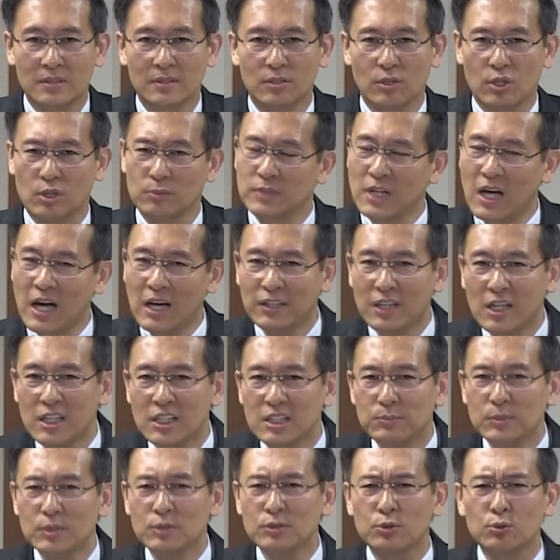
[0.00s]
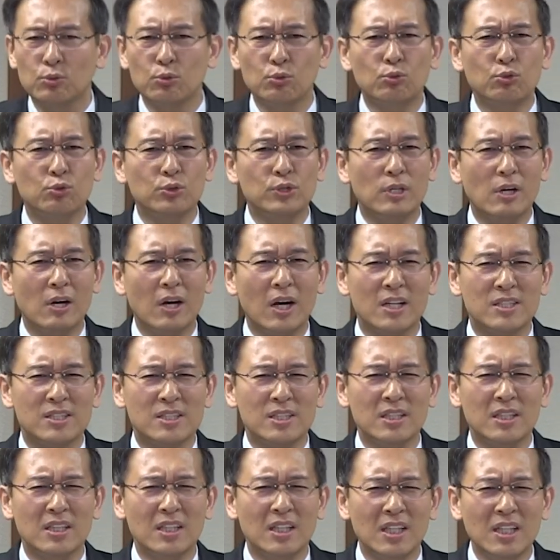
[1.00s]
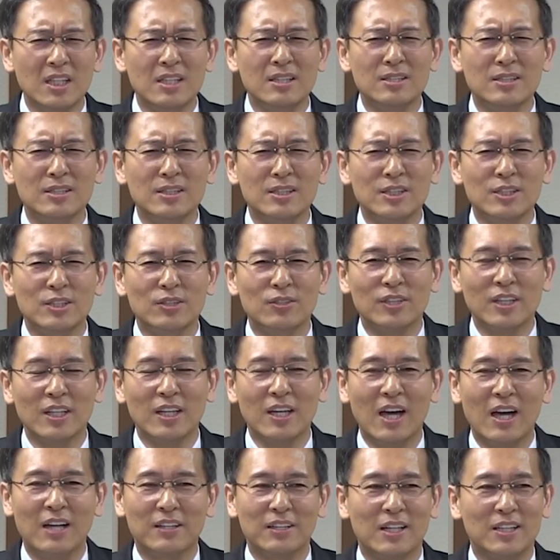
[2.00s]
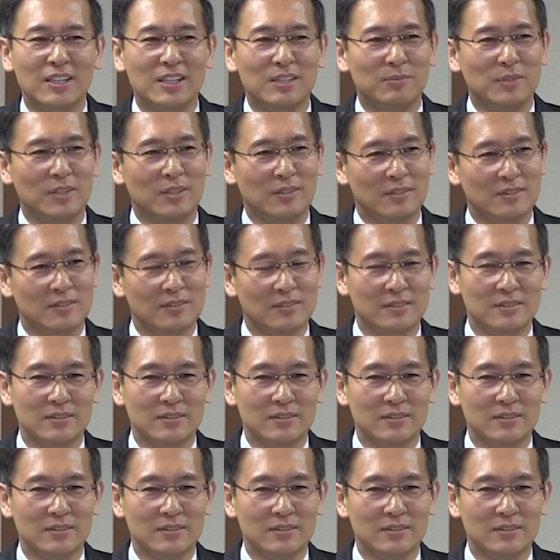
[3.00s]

여러분 하나님은 우리와 같이 인격의 하나님이에요.